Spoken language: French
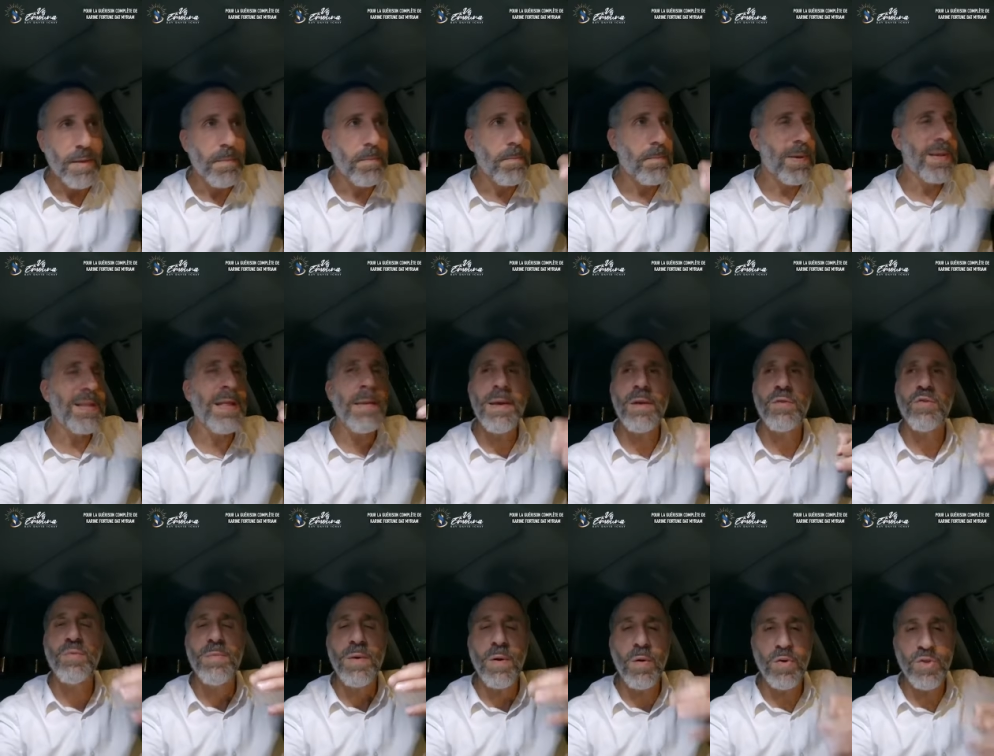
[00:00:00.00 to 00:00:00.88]
Pas
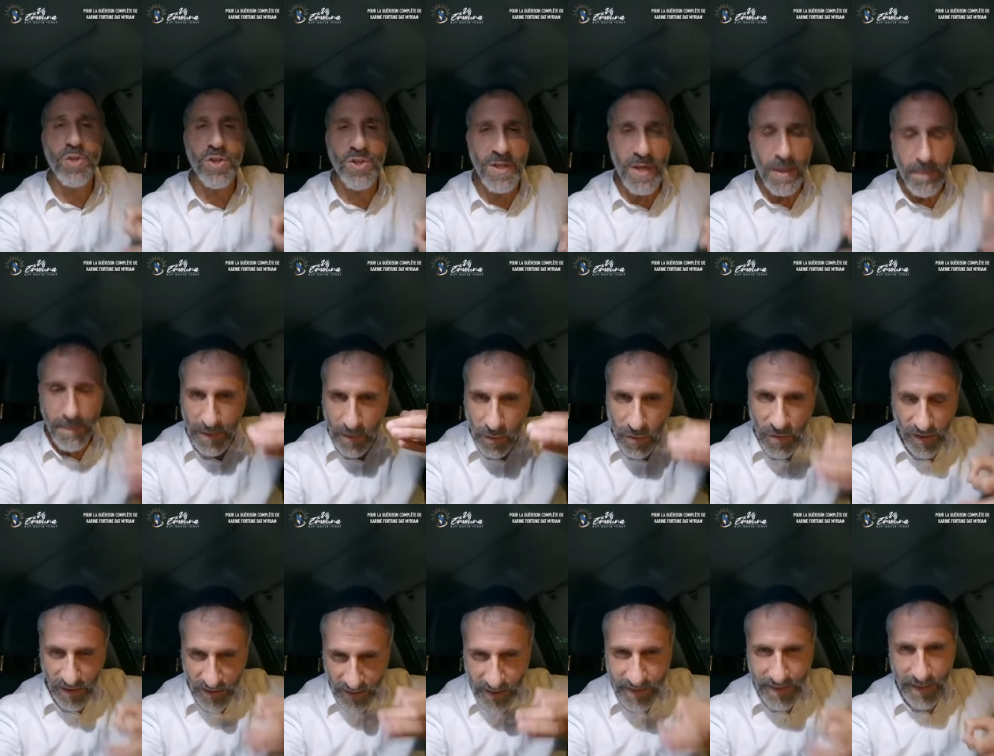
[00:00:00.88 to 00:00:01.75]
d'amertume à Rosh pas de
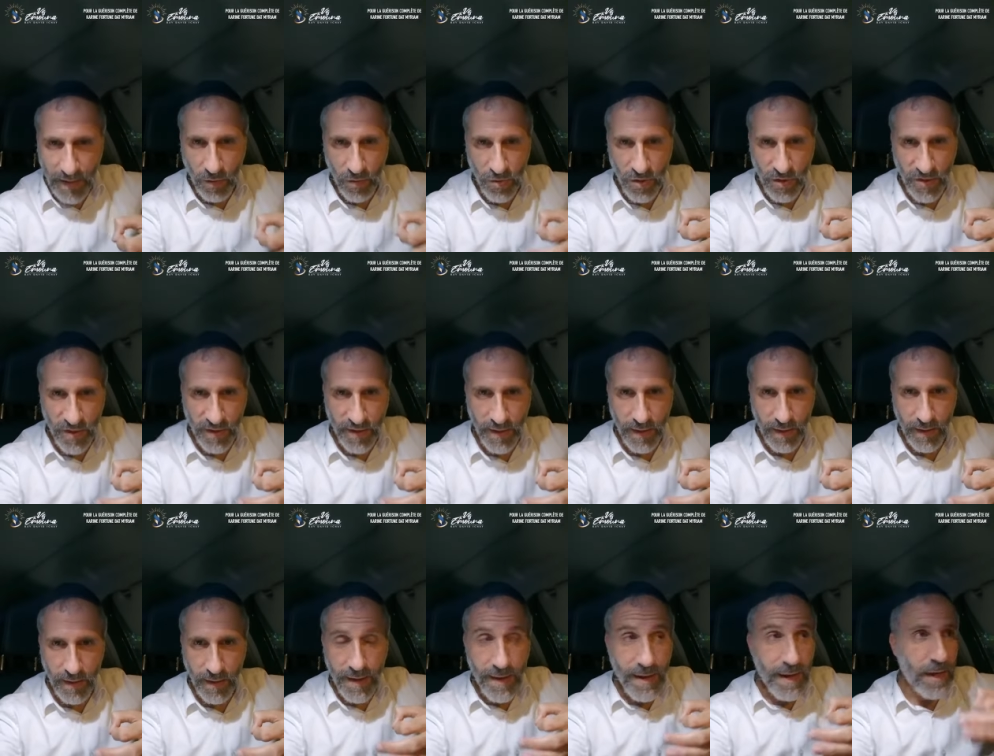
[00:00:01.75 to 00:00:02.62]
tristesse à Rosh Hashanah.
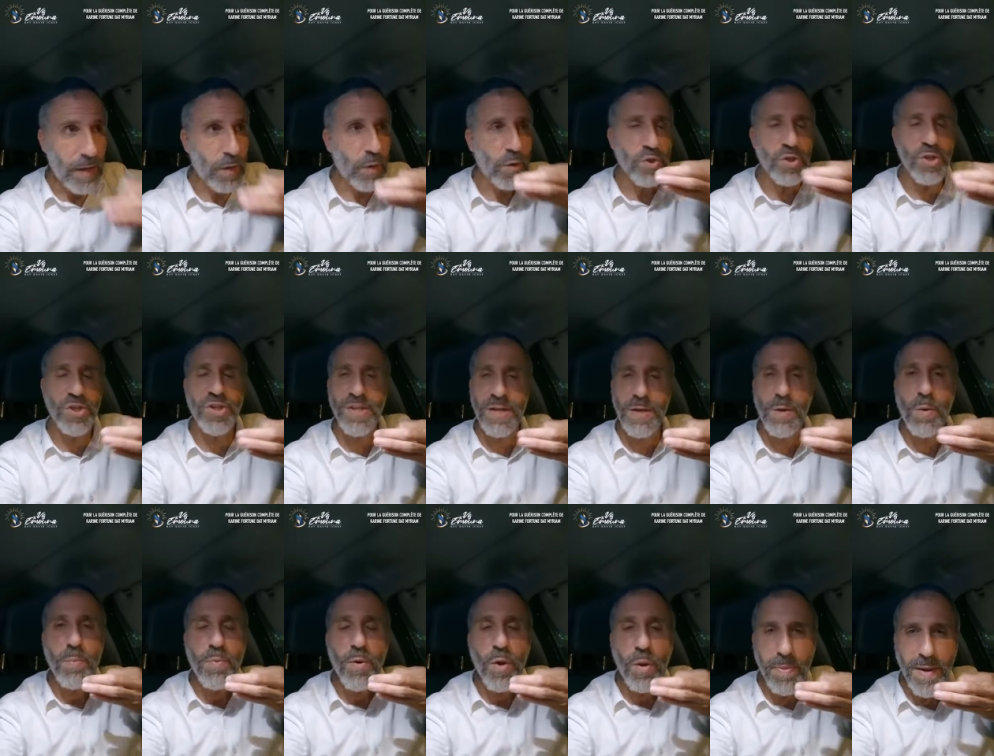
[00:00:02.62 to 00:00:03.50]
À Rosh Hashanah, on
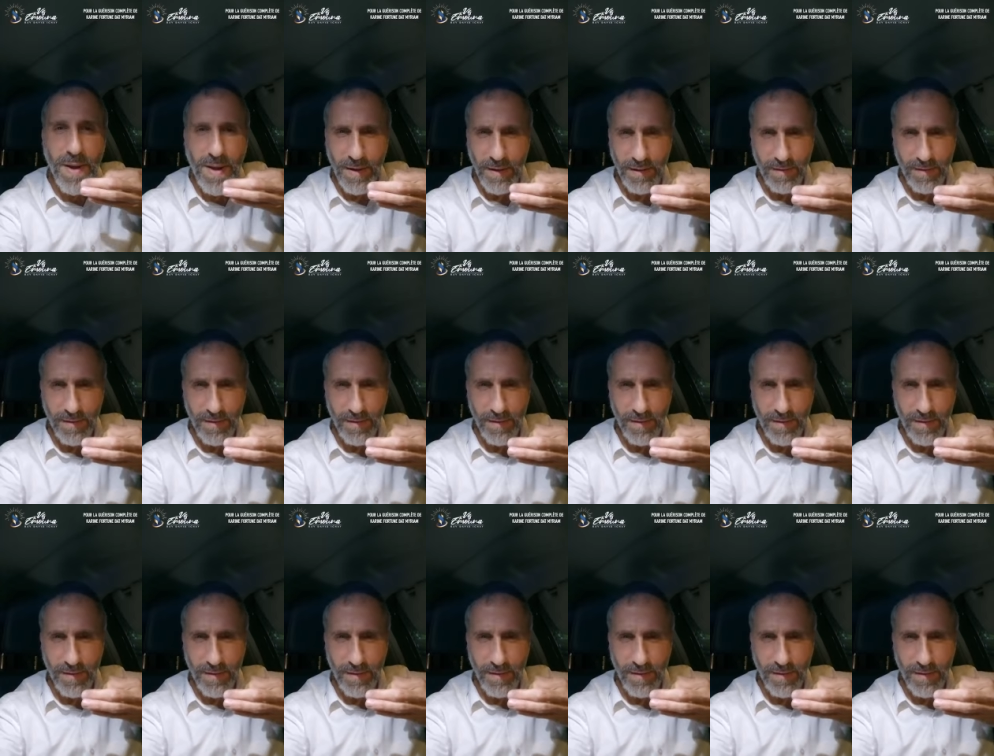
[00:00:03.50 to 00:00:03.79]
pleure pas.